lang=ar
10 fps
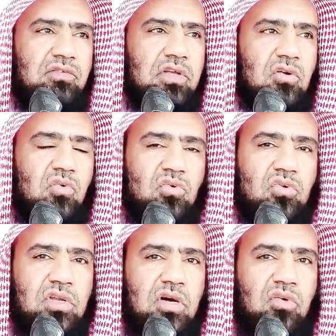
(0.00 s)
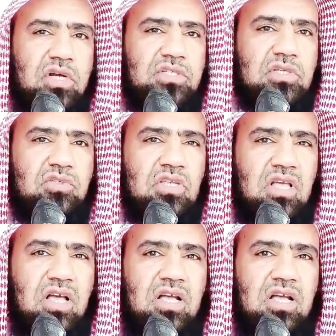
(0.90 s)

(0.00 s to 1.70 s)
فيقول الله عز وجل